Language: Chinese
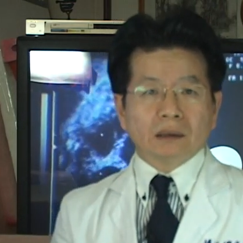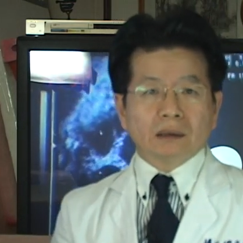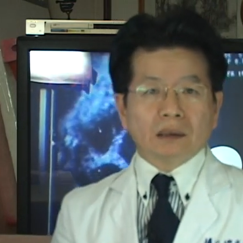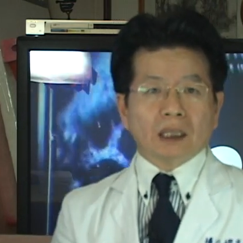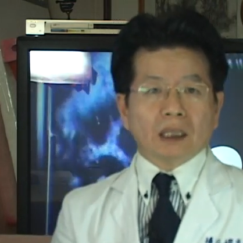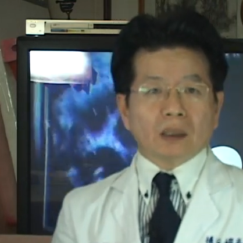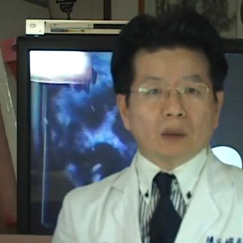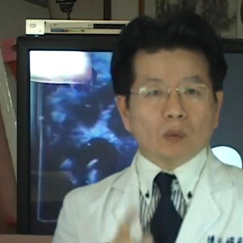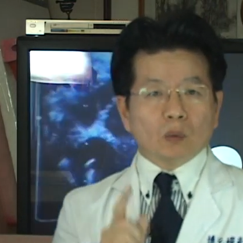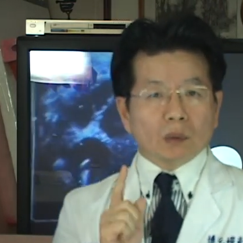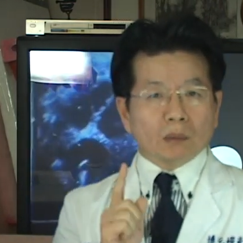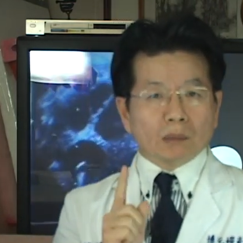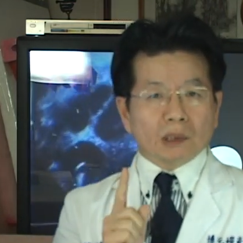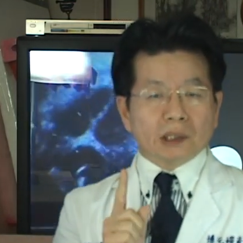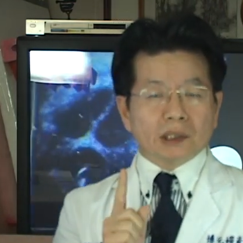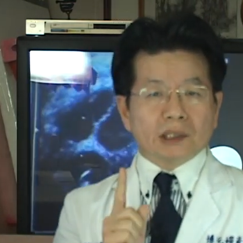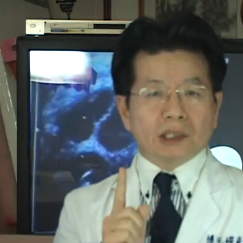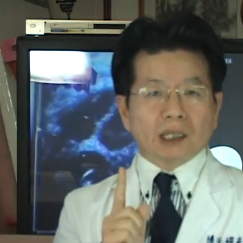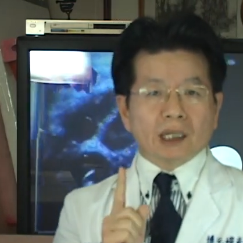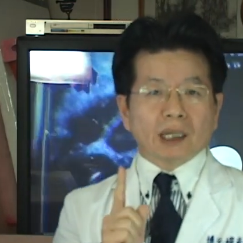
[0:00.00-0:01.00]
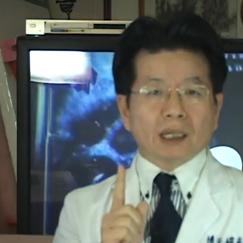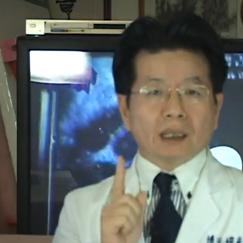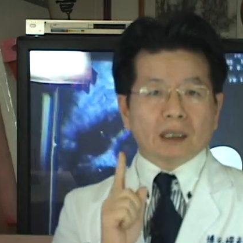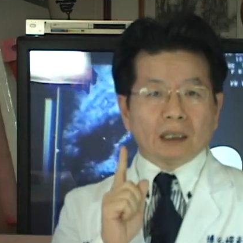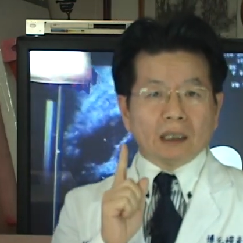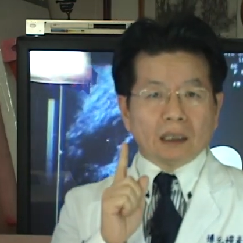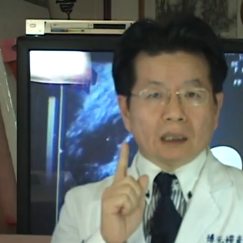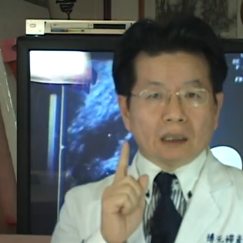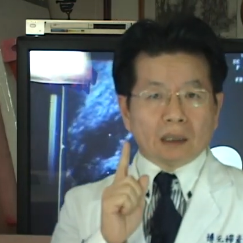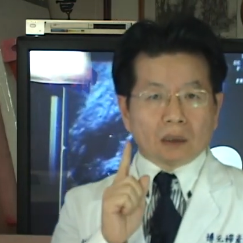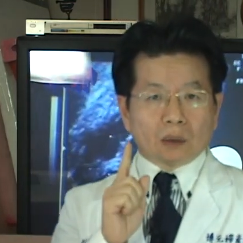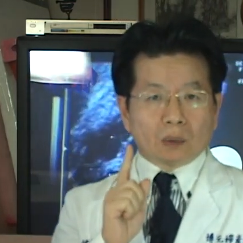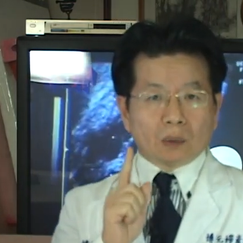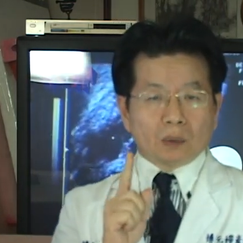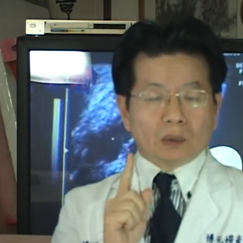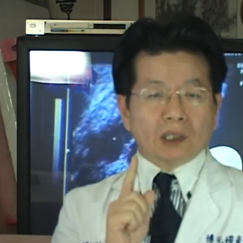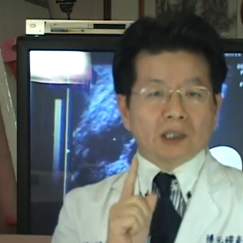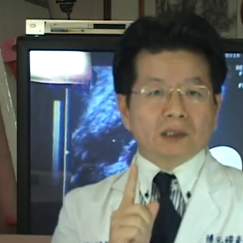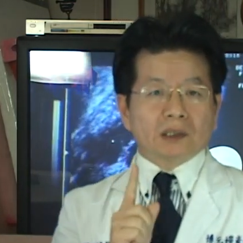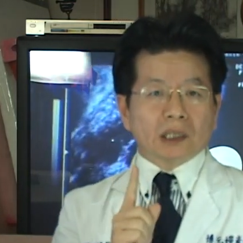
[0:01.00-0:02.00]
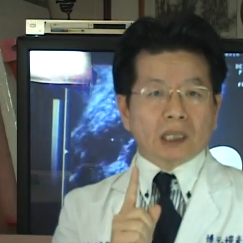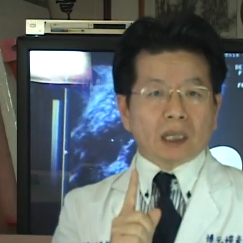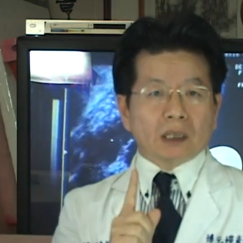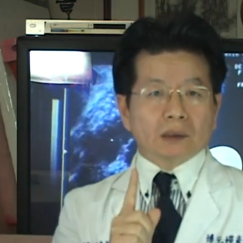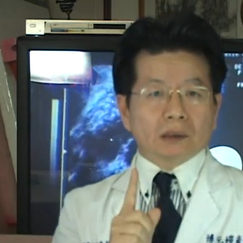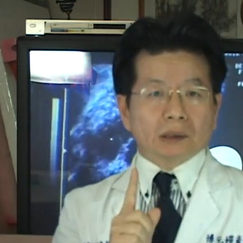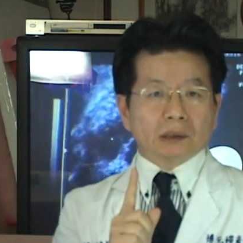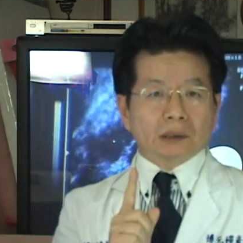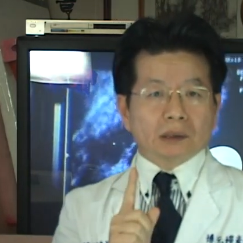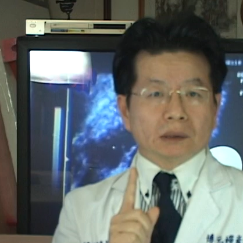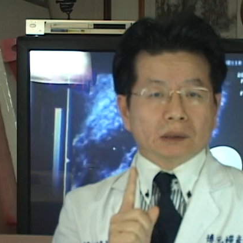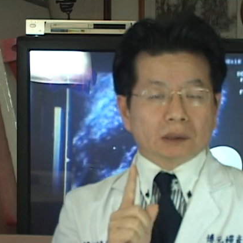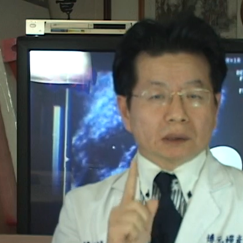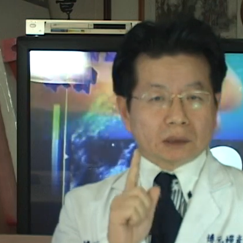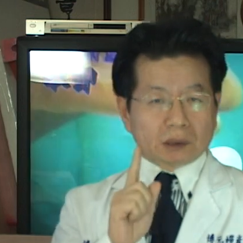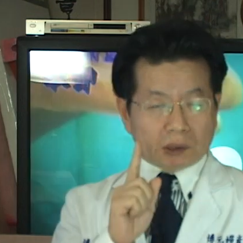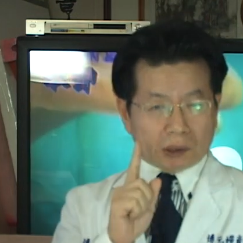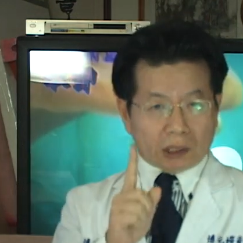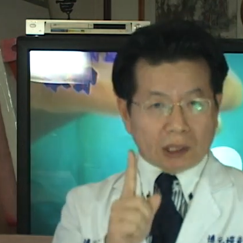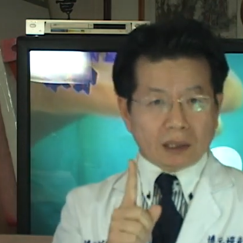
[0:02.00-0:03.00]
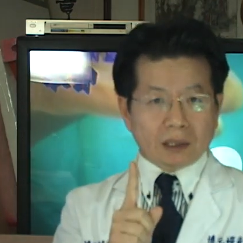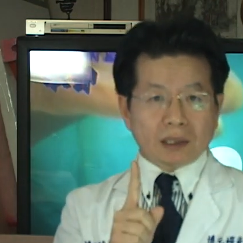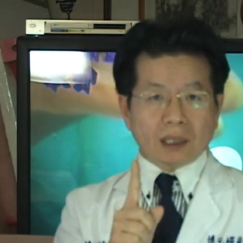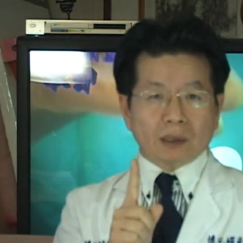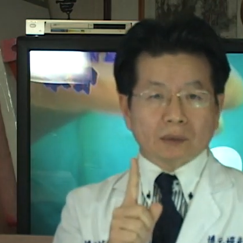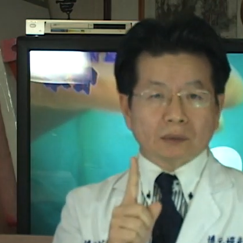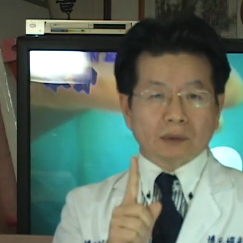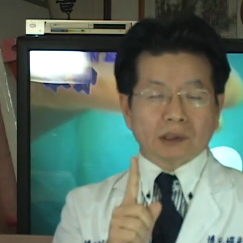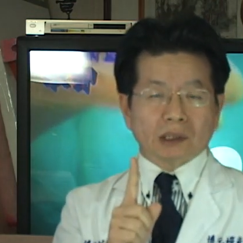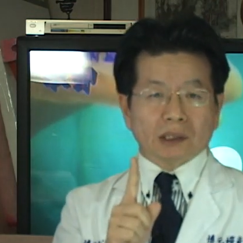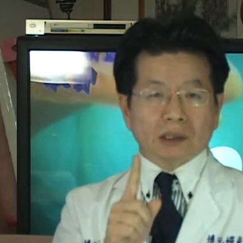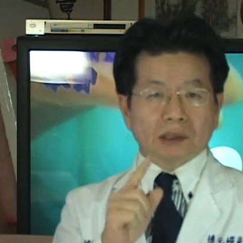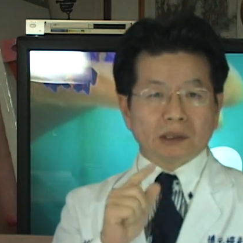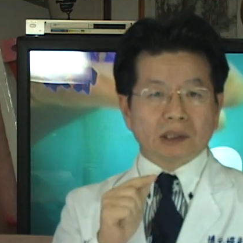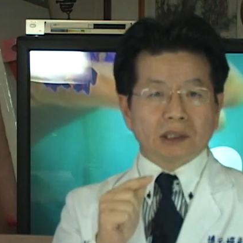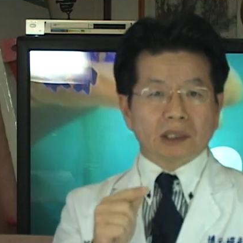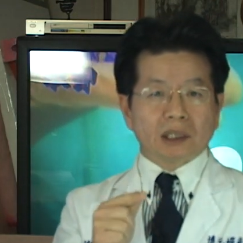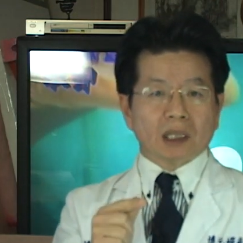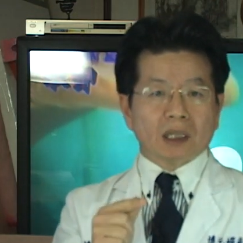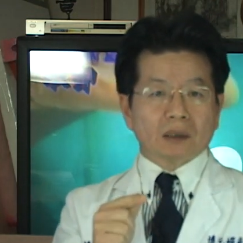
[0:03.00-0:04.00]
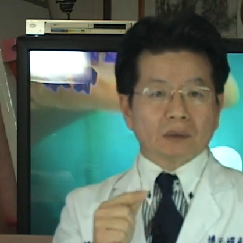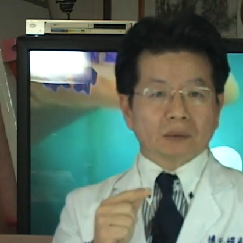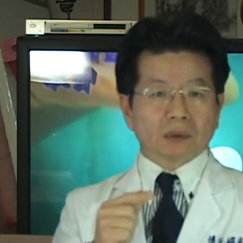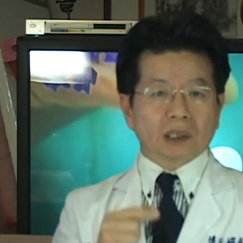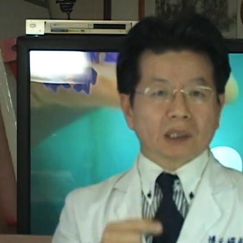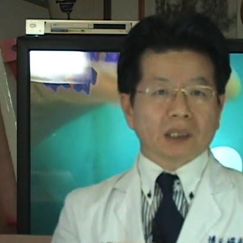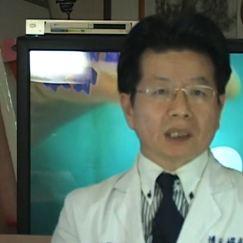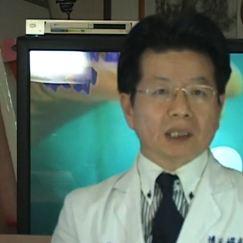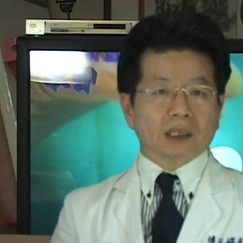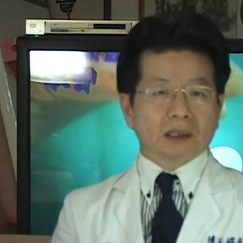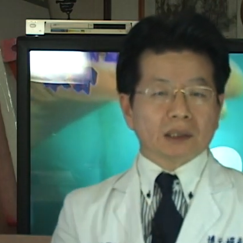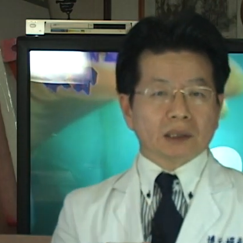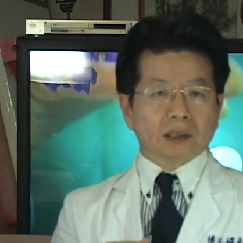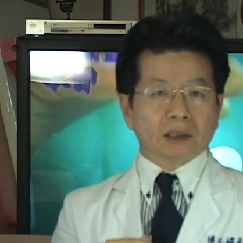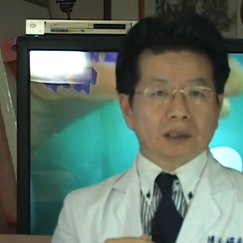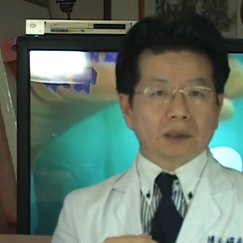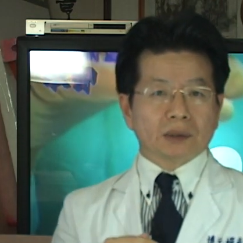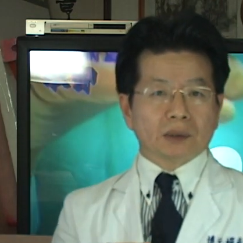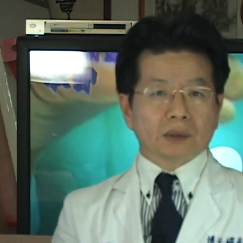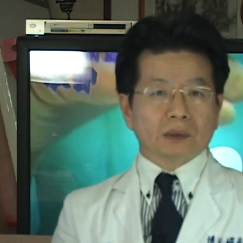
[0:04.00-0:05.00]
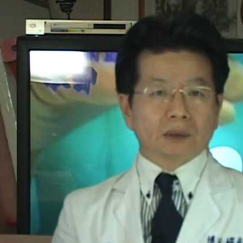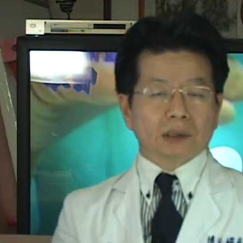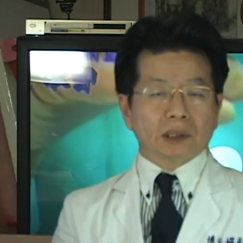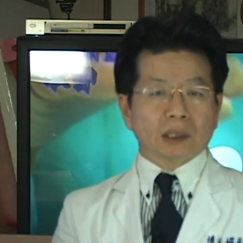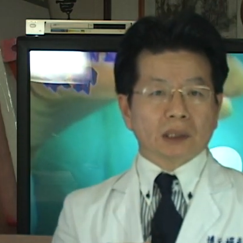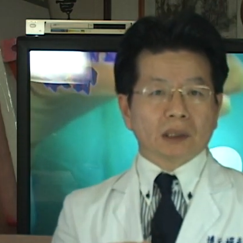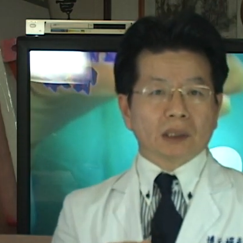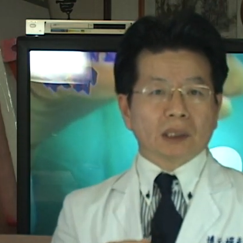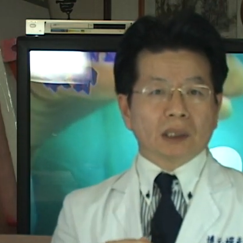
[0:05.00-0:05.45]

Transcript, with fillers: 那我们在国定假日只看上午诊，下午跟夜诊是休诊。